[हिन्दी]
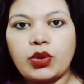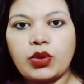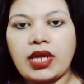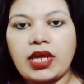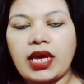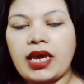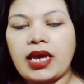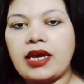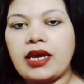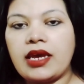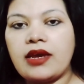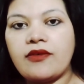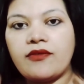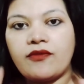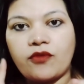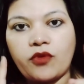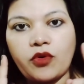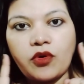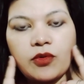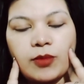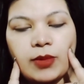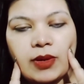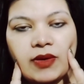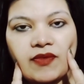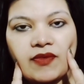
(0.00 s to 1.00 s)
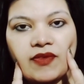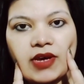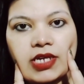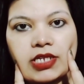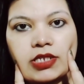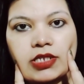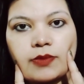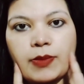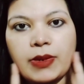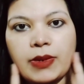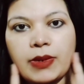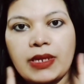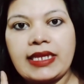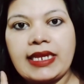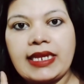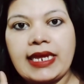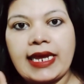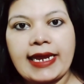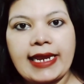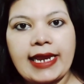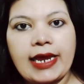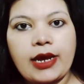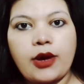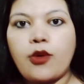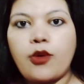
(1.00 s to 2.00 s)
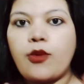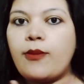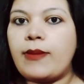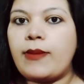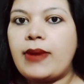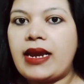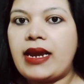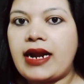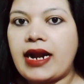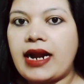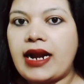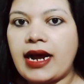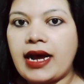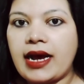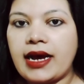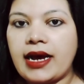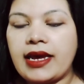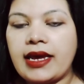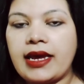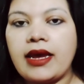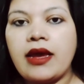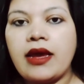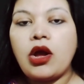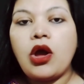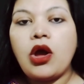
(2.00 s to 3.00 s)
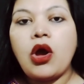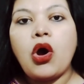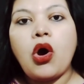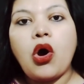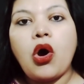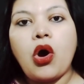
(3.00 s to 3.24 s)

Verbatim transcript: होता है वो भी फेस पे देखने को मिल रहा है